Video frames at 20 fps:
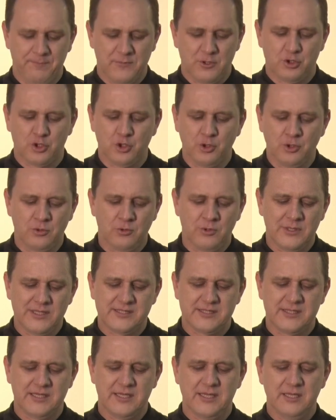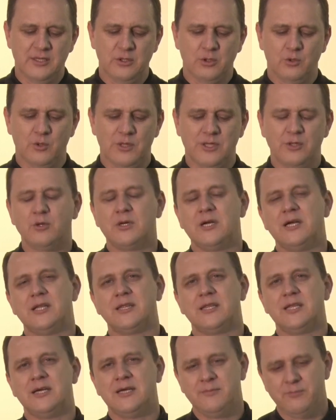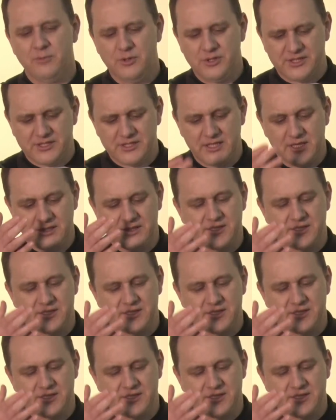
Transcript: junto esse hino quando cantamos